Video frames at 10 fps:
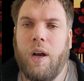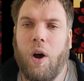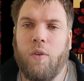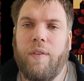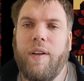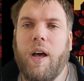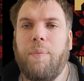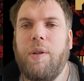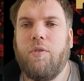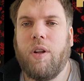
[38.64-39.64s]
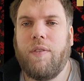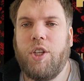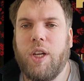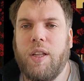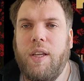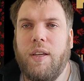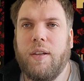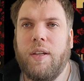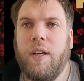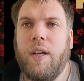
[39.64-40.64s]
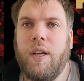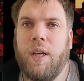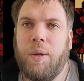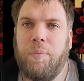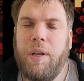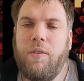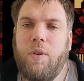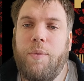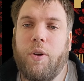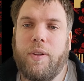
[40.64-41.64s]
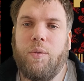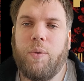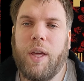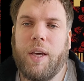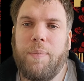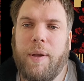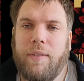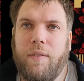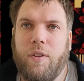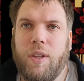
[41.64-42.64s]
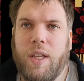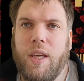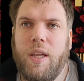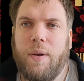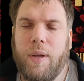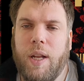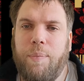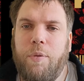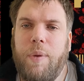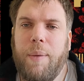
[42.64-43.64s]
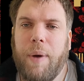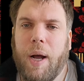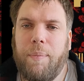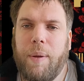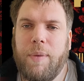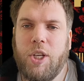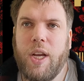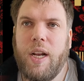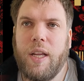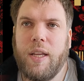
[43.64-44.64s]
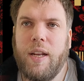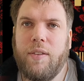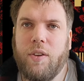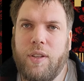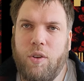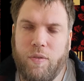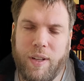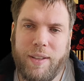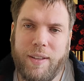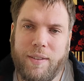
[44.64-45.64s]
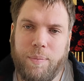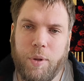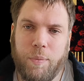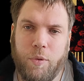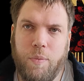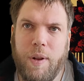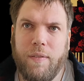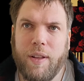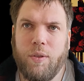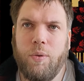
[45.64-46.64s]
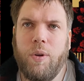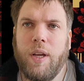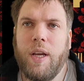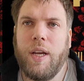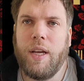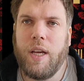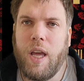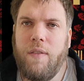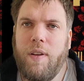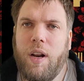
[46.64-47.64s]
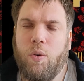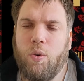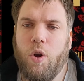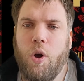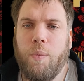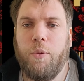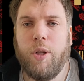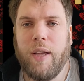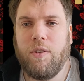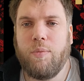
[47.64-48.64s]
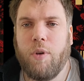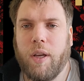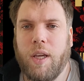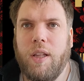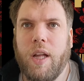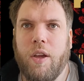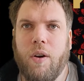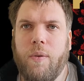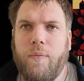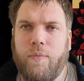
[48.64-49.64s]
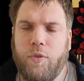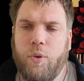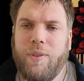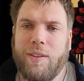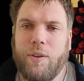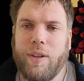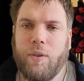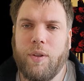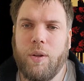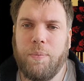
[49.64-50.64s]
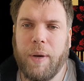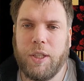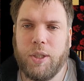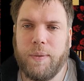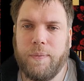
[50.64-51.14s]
Alors on va faire rapide sur la fiche technique. Hein. Billy Summers est donc écrit par Stephen King, il est publié par Albin Michel, il est sorti le 21 septembre 2022 et il fait la longueur, modeste pour un King d'ailleurs, de 551 pages.